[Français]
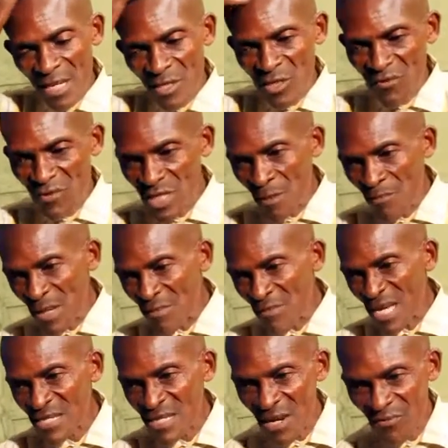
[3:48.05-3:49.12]
quand on vous appelle
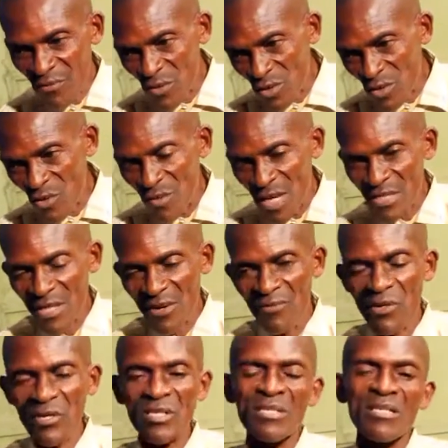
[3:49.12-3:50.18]
Massafolo,
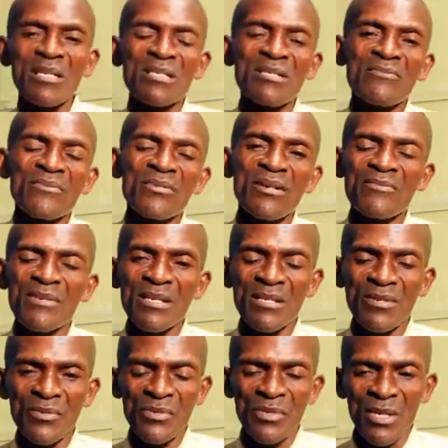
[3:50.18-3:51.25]
Massafolo, c'est-à-dire vous n'avez
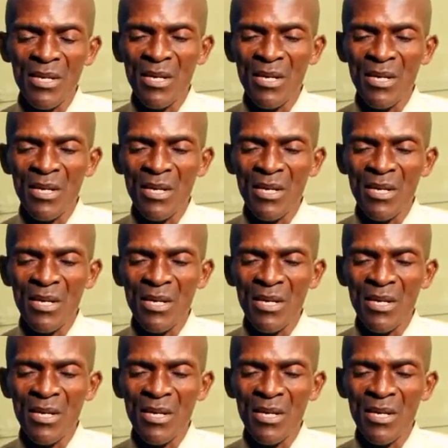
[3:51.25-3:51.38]
rien eu.